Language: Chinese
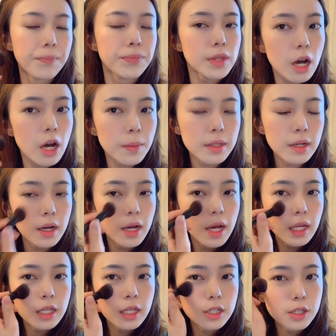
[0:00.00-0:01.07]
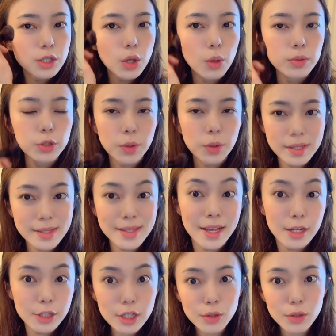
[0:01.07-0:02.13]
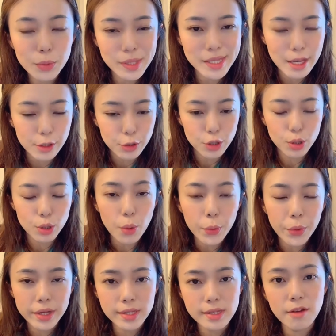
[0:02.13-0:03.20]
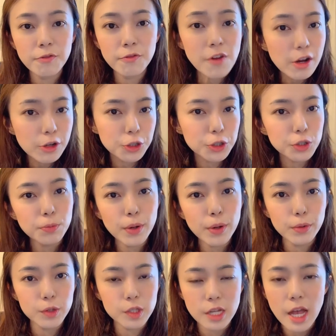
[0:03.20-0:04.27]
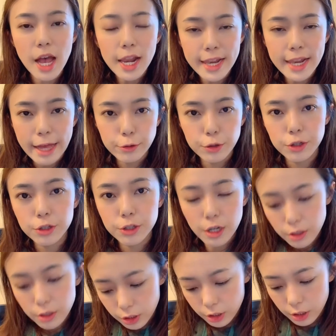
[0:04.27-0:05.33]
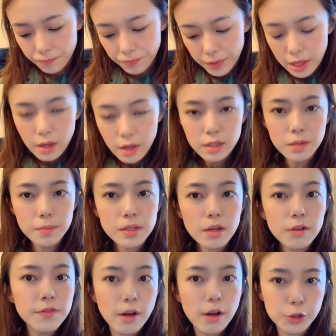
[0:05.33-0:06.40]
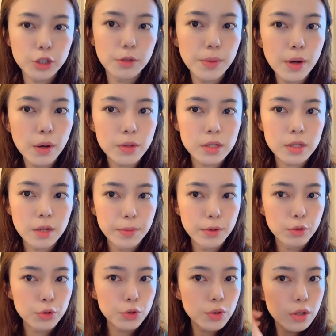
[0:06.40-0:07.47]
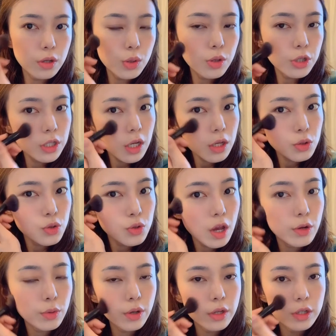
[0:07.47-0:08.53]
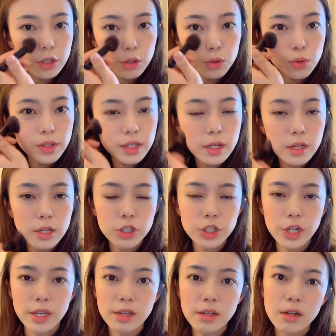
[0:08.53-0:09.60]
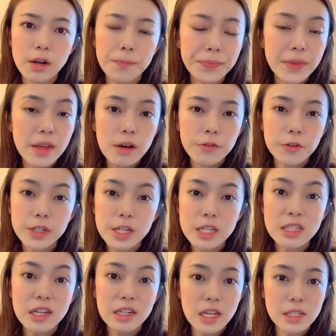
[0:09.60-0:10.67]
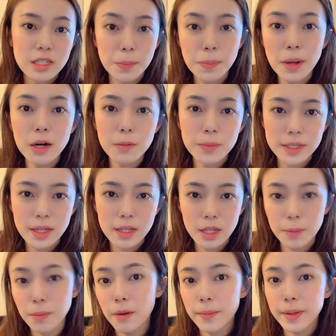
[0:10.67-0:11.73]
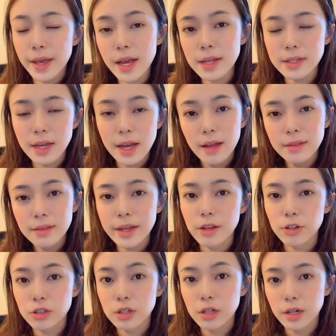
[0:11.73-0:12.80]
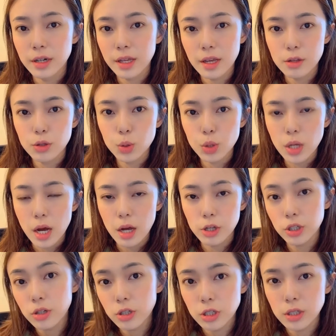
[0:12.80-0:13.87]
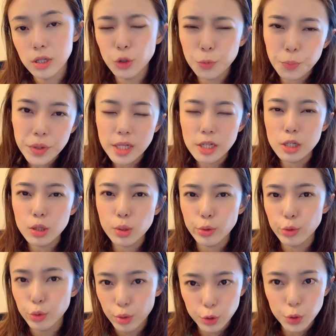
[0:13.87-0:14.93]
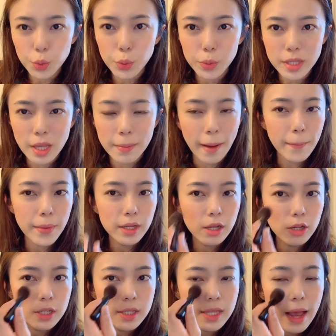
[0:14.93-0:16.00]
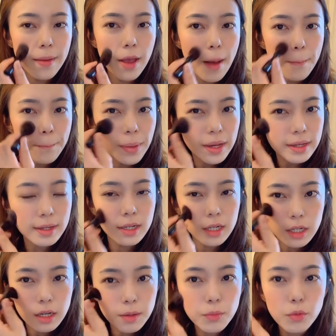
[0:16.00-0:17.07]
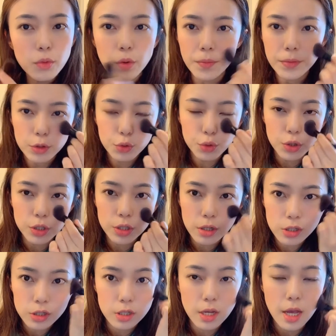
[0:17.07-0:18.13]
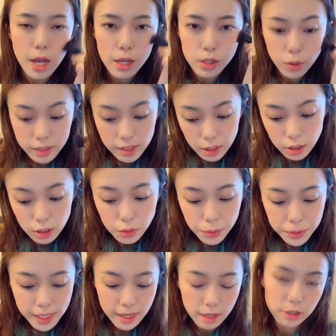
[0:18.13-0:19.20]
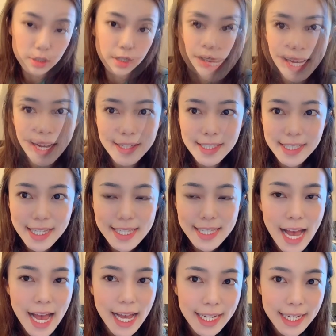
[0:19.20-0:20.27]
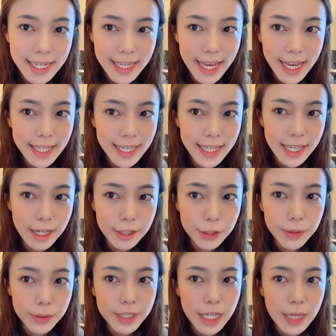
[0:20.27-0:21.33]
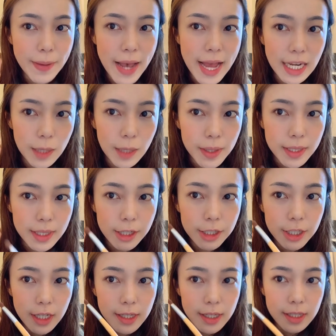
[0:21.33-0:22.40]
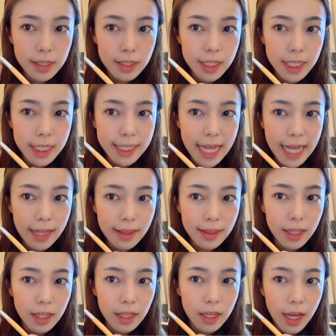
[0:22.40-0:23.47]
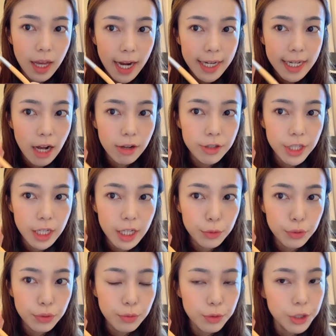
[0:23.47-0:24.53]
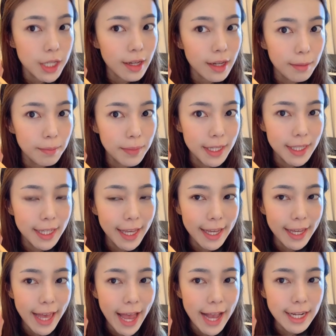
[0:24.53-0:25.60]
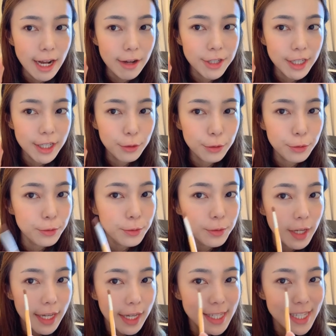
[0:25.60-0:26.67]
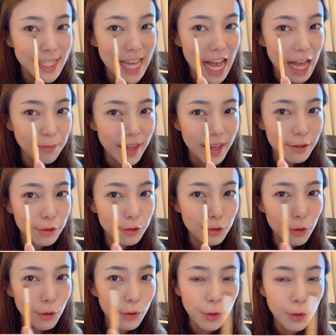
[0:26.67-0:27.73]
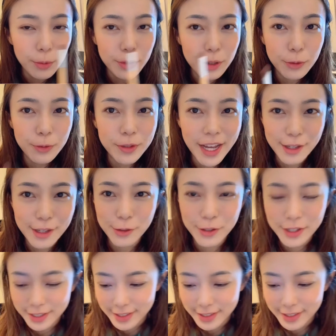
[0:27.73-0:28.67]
要么呢，你是走那种行政路线，就是。通过一些 functional post 来去升职，什么叫 functional post 呢？比如说做升学，如果你是做那个整一个further studies department 的 department head，那也是可以呃升职的，就不一定是走学术路线吧，不一定是在本科目去升职，走行政路线也是可以。好，现在擦个眼影，也是用这盘里面的这个色打底，然后这个涂上眼皮的掩盖，然后这个涂下面就是红红的那种感觉。